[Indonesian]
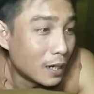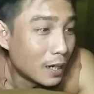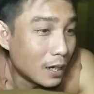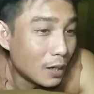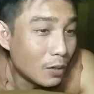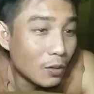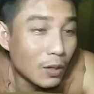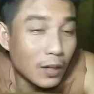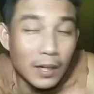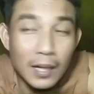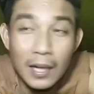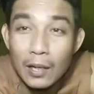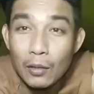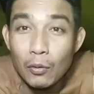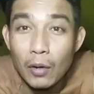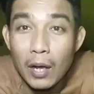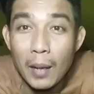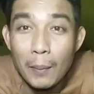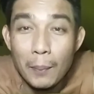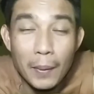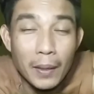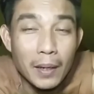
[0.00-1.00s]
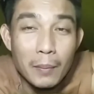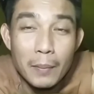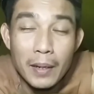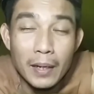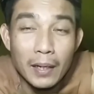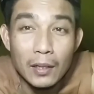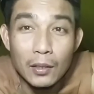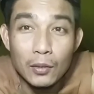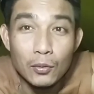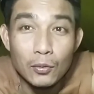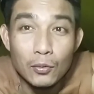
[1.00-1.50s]
lalu ada lagu apa
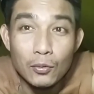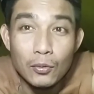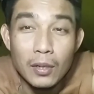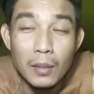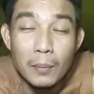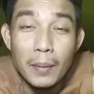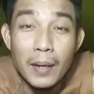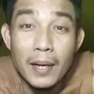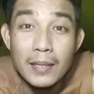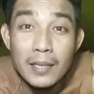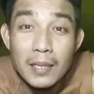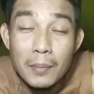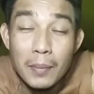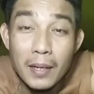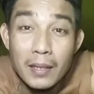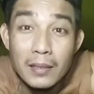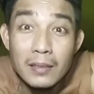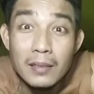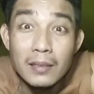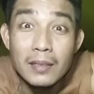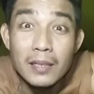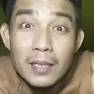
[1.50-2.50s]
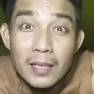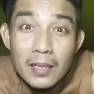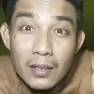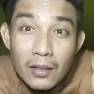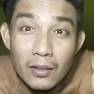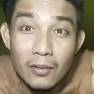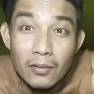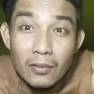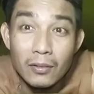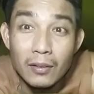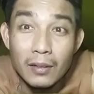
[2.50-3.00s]
kemarin itu juga berasa banget
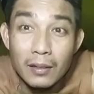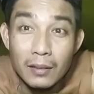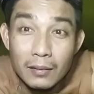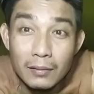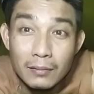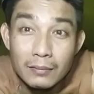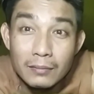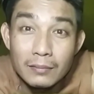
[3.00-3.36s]
sedihnya ya lo geng